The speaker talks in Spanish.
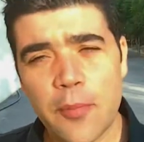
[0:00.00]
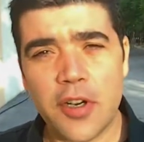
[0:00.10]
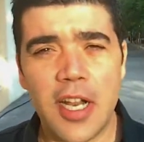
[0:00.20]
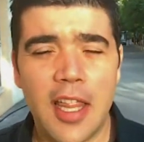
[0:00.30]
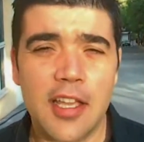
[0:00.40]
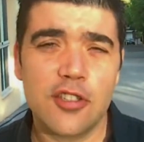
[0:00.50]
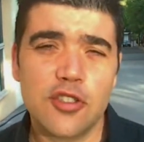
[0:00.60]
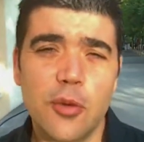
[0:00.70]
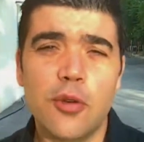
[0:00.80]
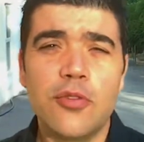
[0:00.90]
Pues nada, yo
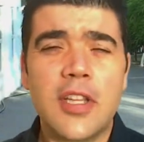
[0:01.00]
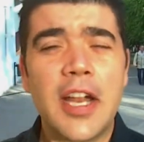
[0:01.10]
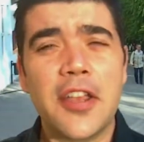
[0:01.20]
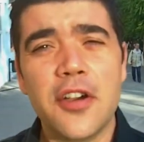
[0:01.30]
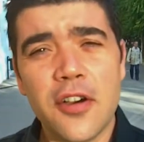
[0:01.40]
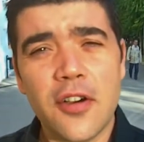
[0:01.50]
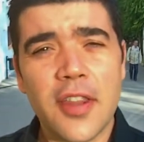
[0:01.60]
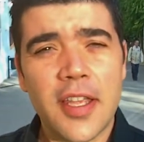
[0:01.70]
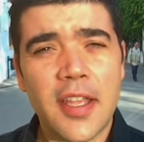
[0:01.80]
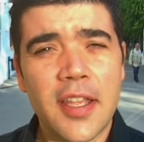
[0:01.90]
soy voluntario
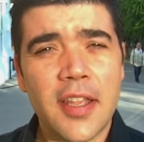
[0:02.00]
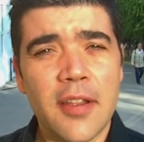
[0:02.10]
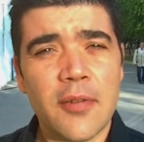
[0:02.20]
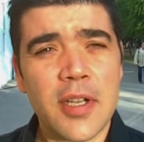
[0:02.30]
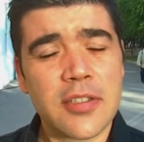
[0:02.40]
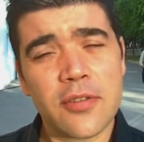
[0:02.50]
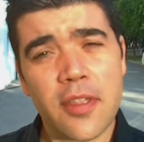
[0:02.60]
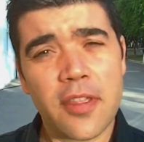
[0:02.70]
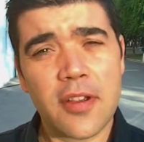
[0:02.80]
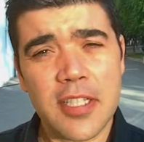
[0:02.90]
de una
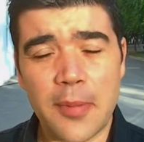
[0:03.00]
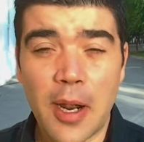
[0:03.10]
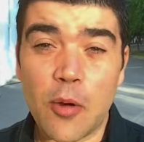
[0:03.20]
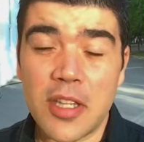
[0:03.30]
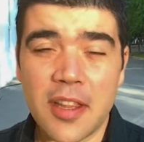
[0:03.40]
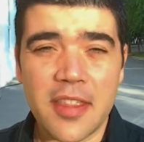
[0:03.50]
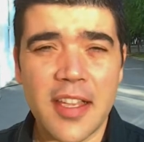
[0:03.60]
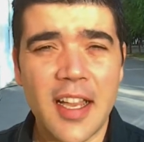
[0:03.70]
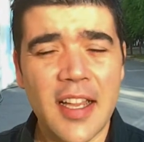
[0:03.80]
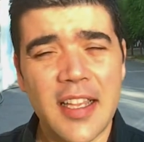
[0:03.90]
asociación que se llama La
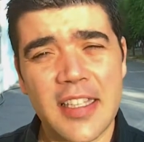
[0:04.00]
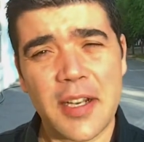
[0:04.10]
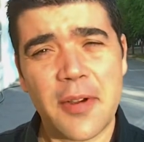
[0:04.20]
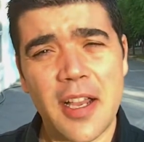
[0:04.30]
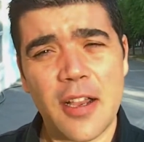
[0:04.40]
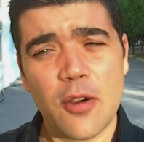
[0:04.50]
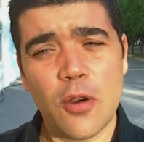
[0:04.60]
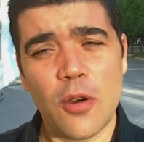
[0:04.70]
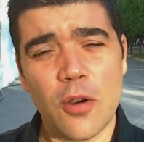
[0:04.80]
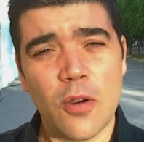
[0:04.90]
Huertecica, que trabaja
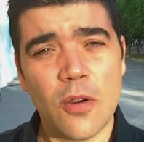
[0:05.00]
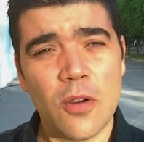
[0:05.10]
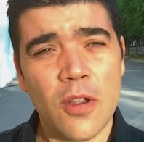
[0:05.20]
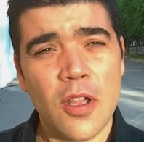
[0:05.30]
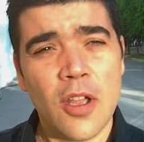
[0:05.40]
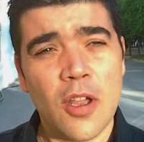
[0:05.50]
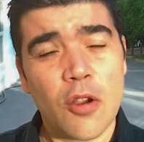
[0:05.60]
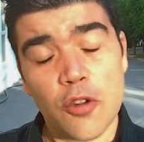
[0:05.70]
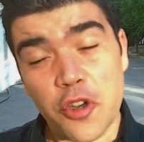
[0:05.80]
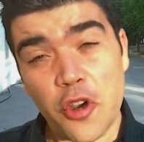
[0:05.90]
con,
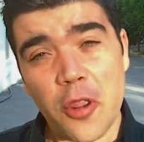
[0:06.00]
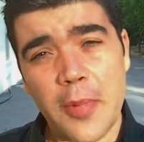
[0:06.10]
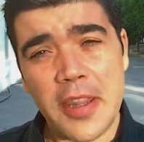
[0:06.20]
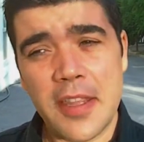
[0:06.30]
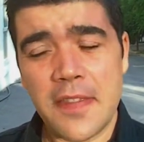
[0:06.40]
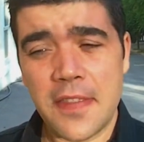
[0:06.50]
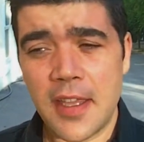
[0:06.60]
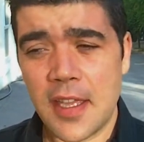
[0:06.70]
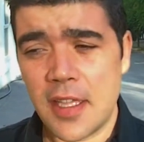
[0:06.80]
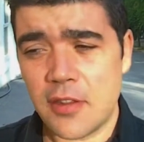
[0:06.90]
con drogodependientes.